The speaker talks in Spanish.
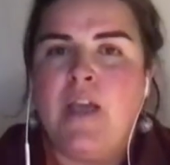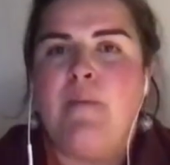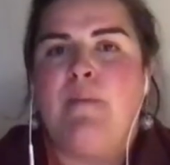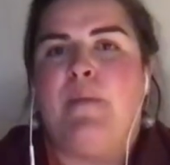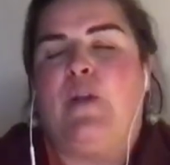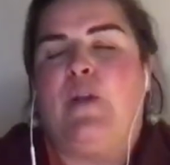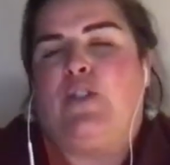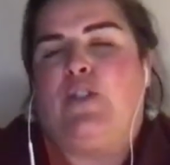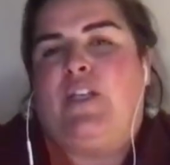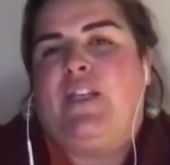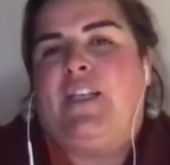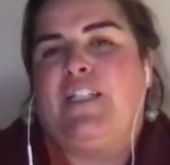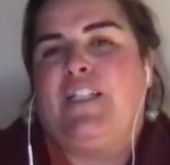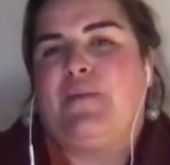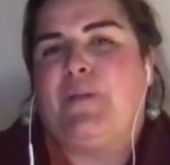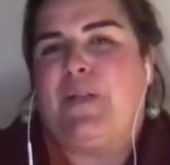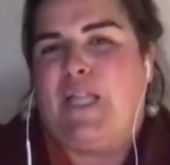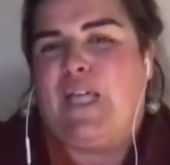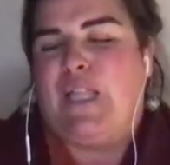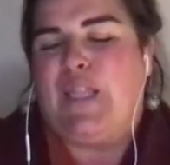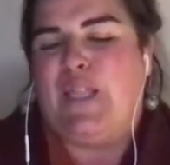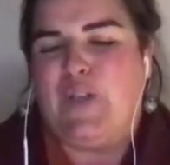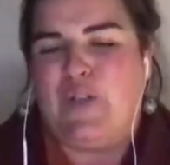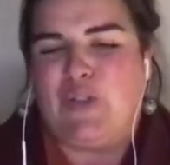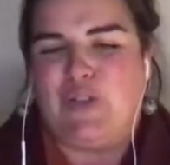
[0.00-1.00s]
pero sí que es
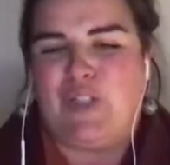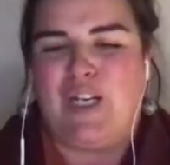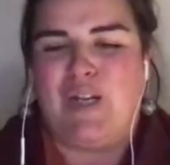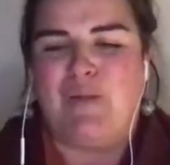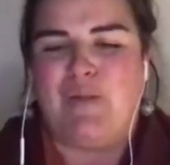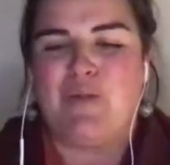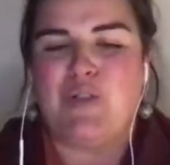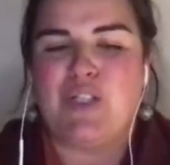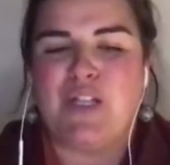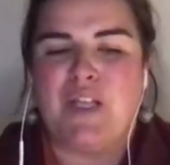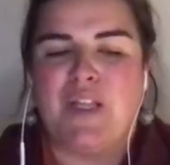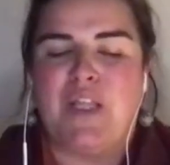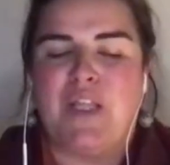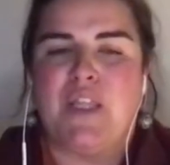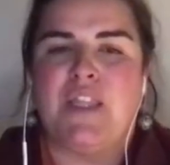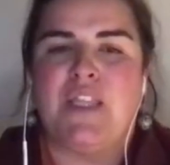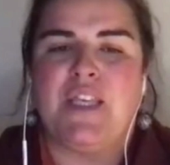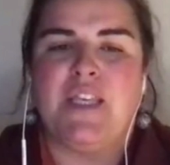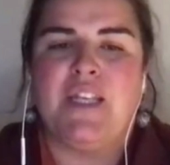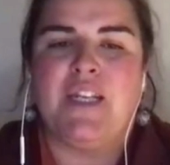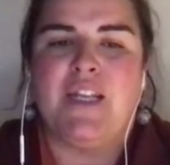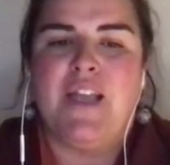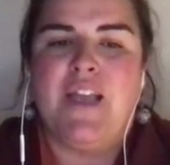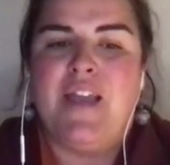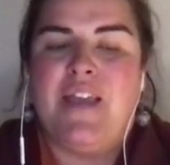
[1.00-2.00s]
verdad y lo tenemos que
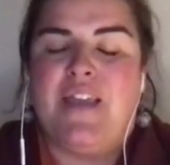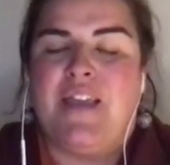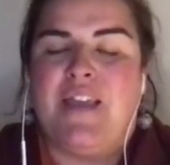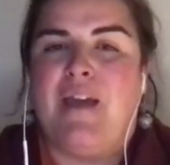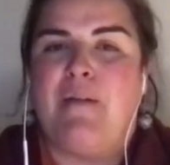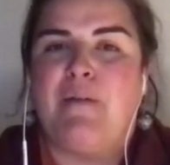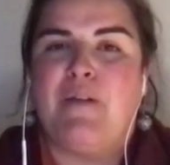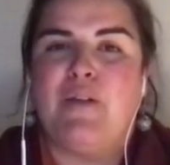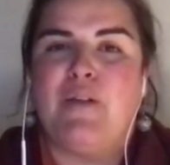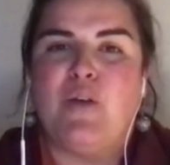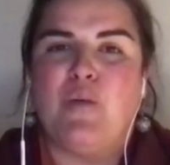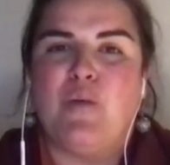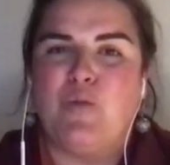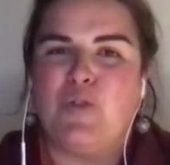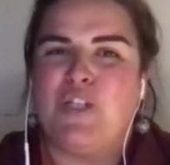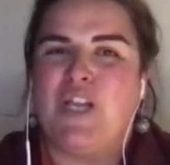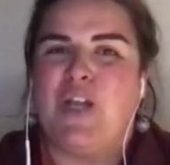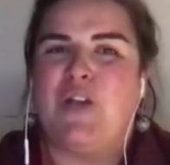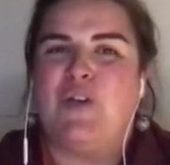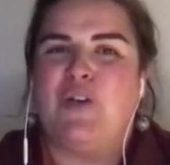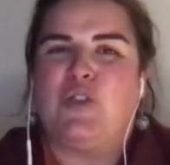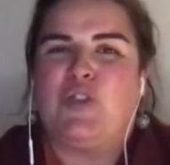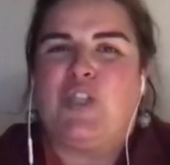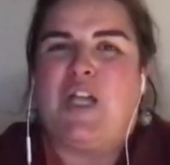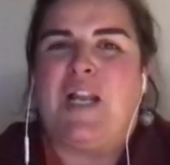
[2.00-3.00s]
decir que ha habido
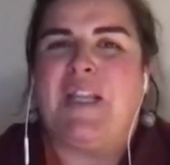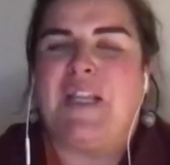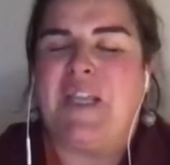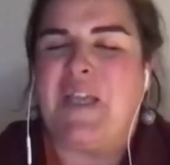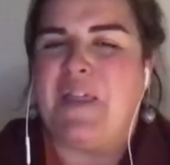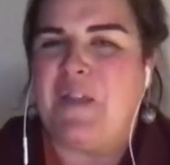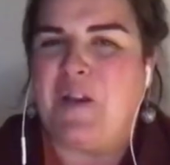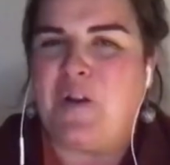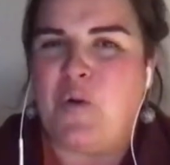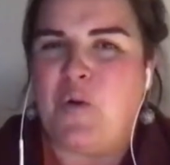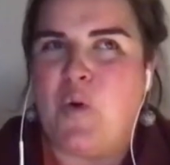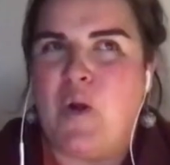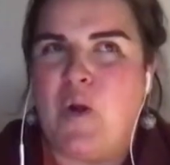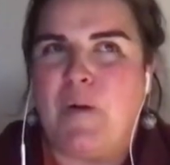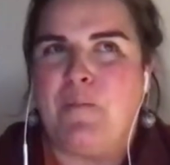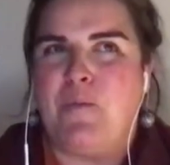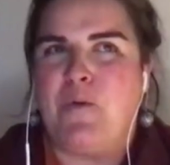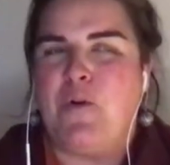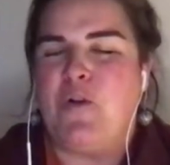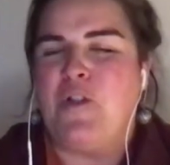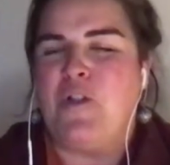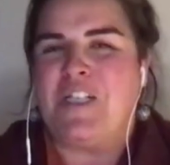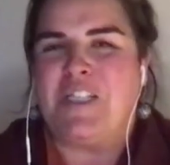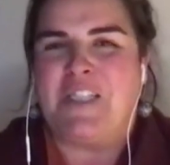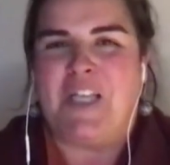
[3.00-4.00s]
mucha nostalgia del
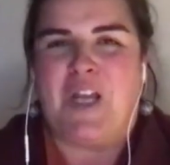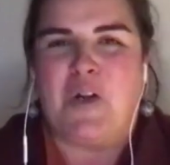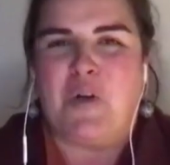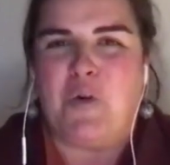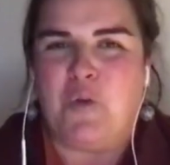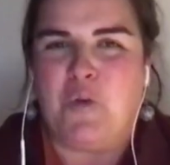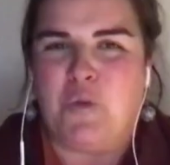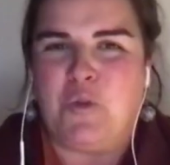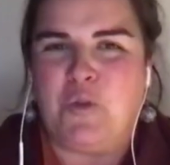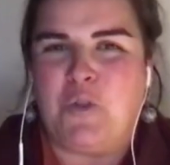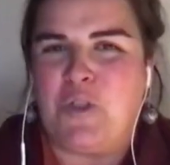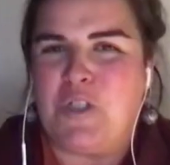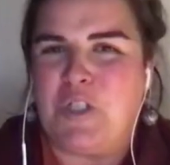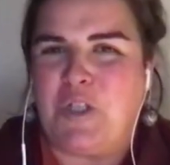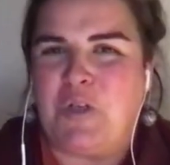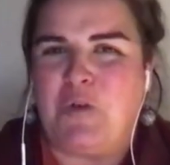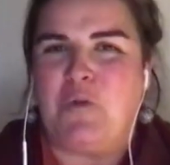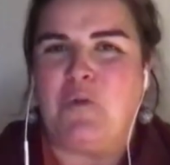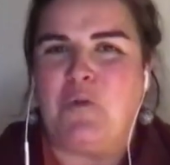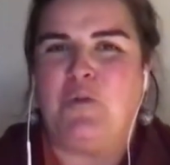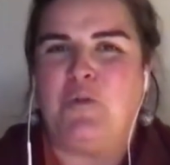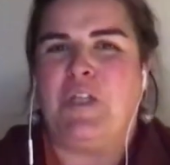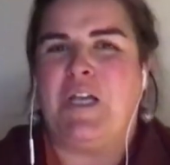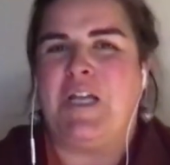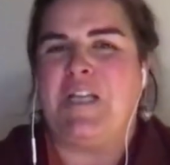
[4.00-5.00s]
cuerpo, de estar juntos y
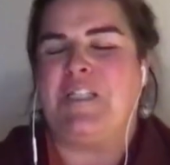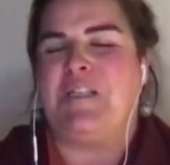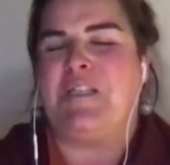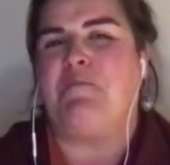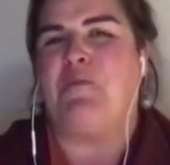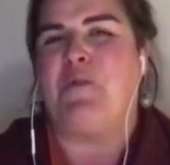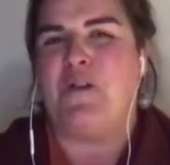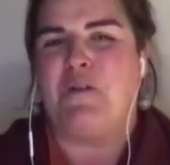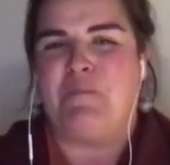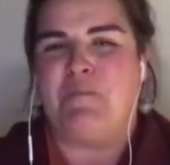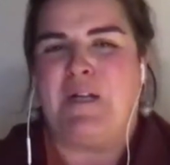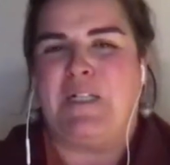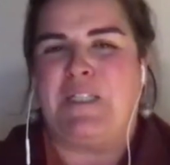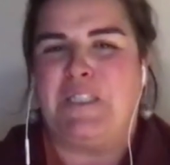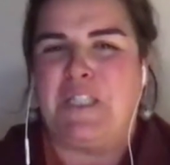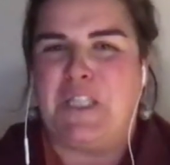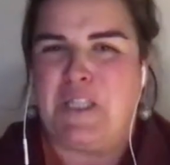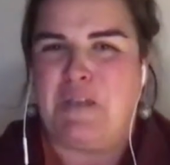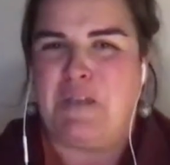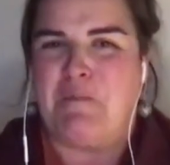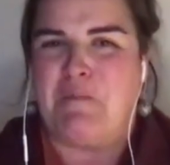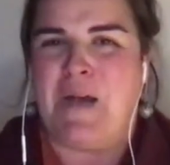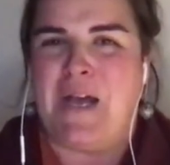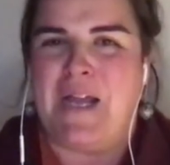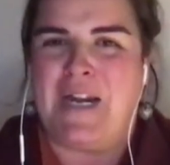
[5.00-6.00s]
juntas, de poder
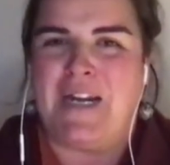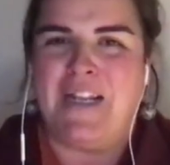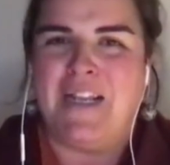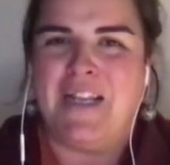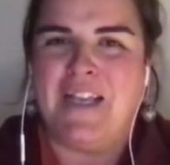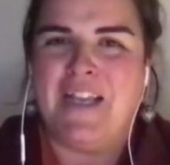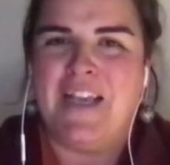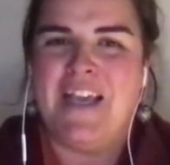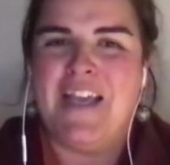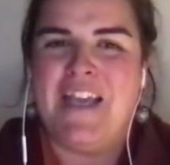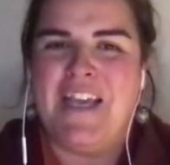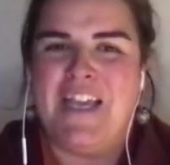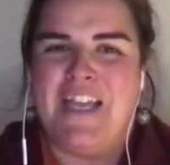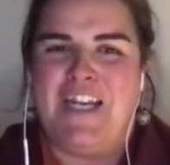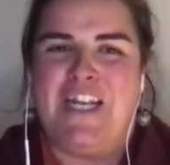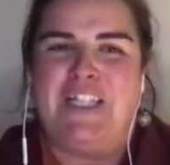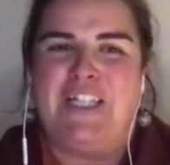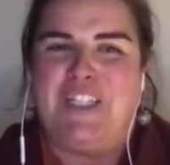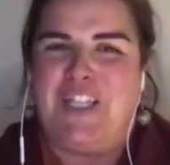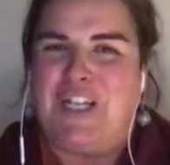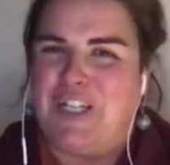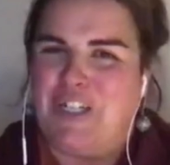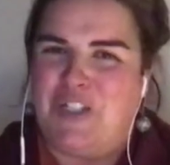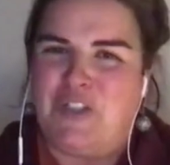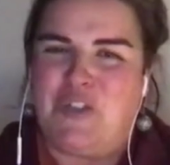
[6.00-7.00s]
participar en
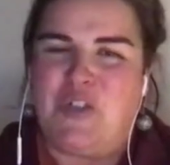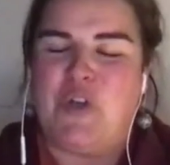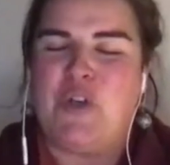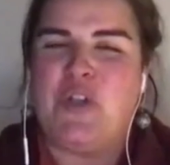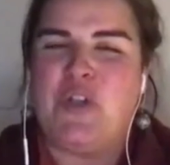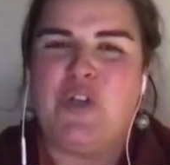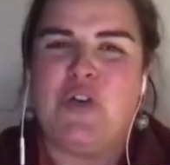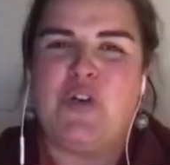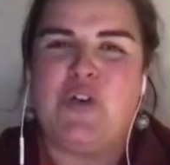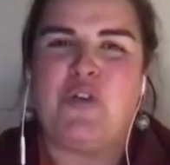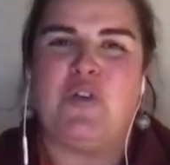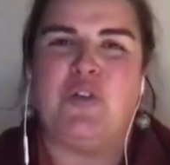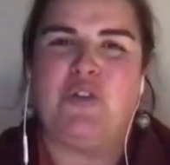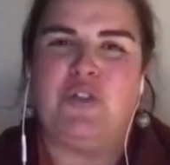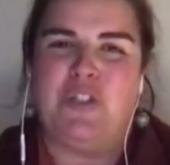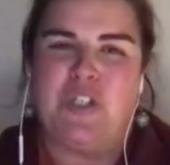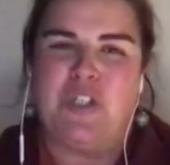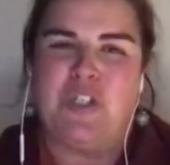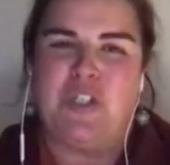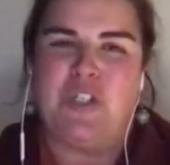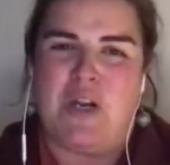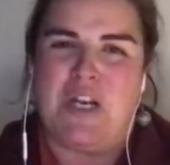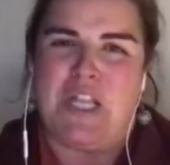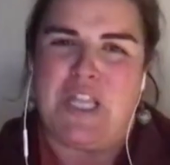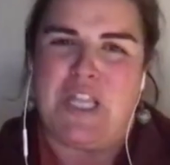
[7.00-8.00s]
el territorio,
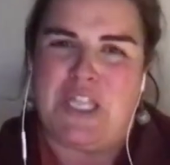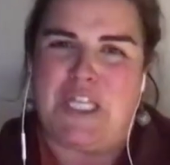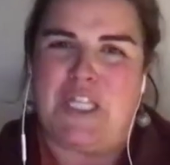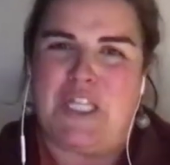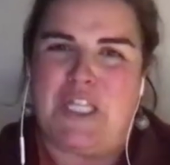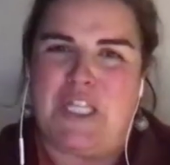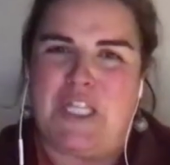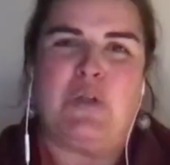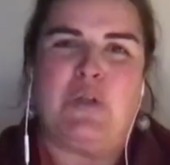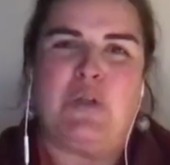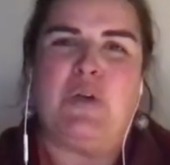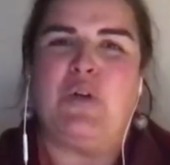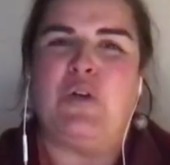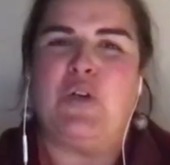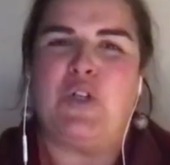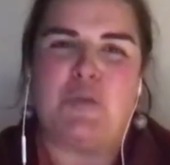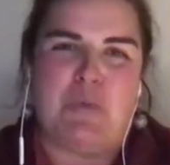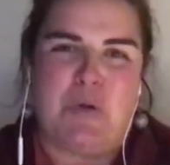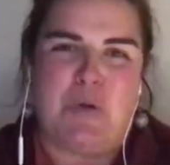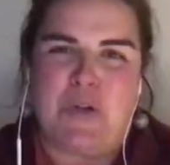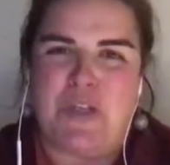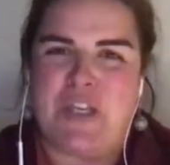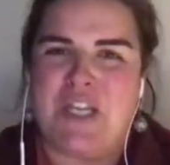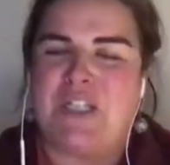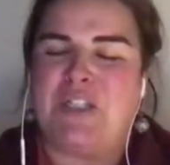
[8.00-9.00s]
contextualizando los
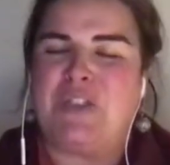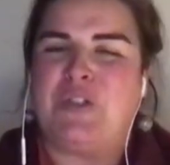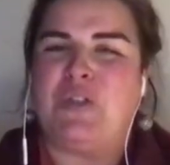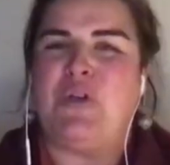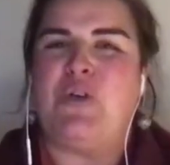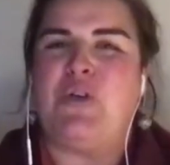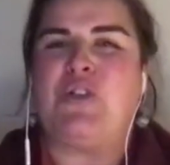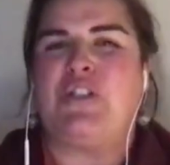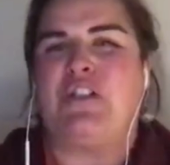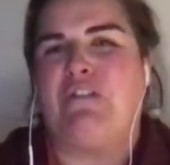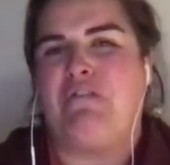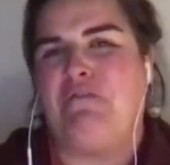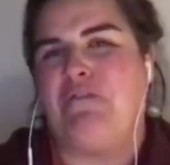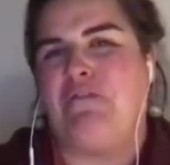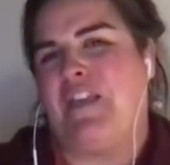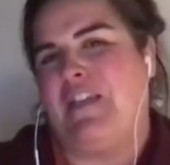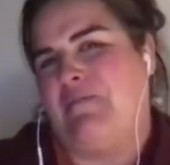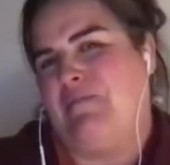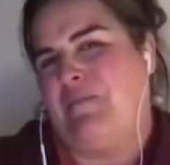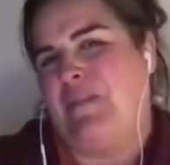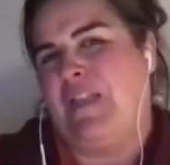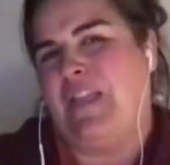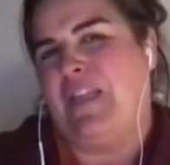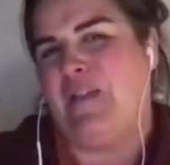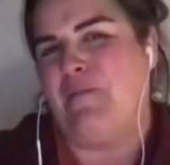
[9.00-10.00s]
proyectos, en
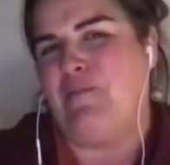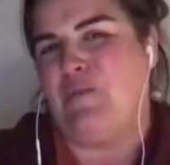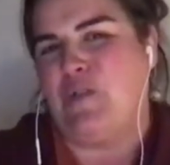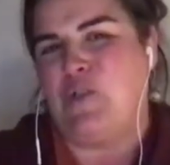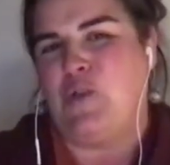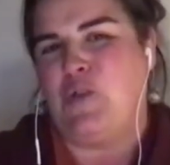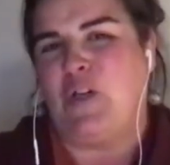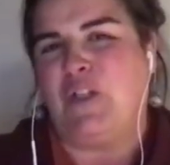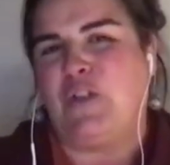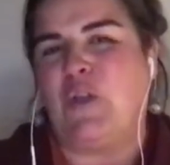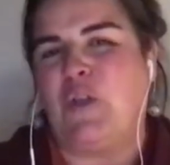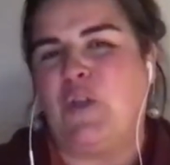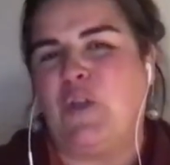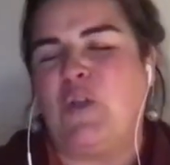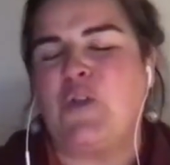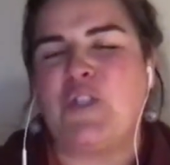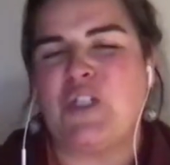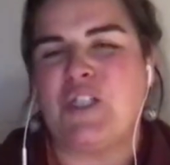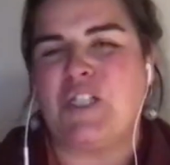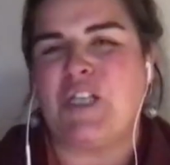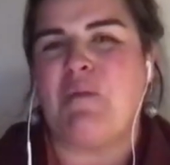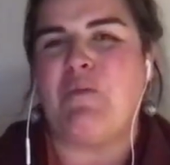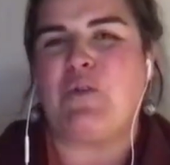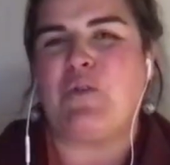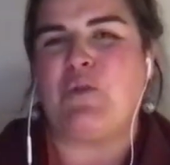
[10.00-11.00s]
fin, eh, pues lo que todos
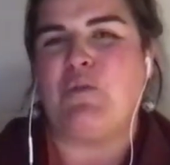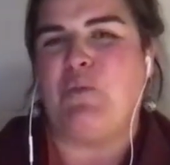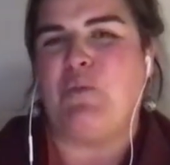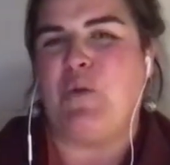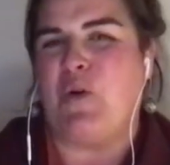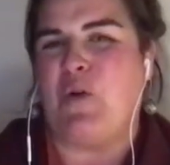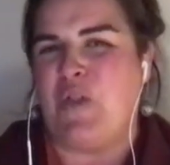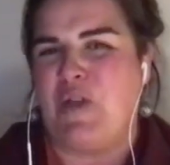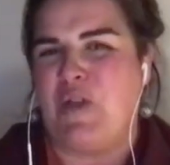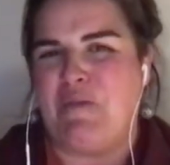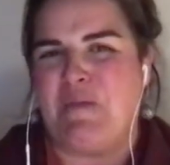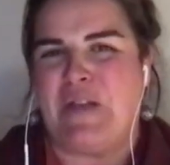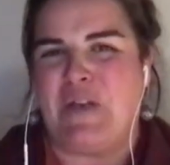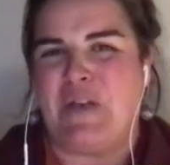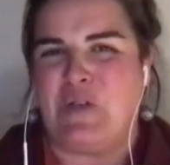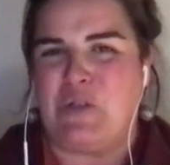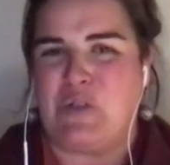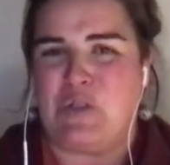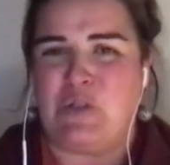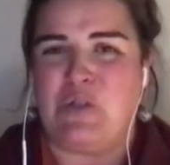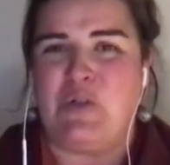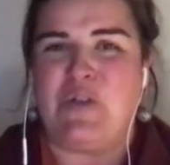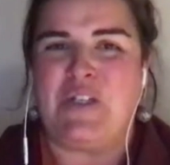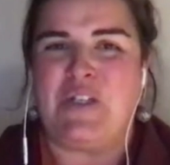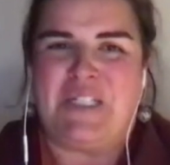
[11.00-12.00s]
echamos un poco de menos, ¿no?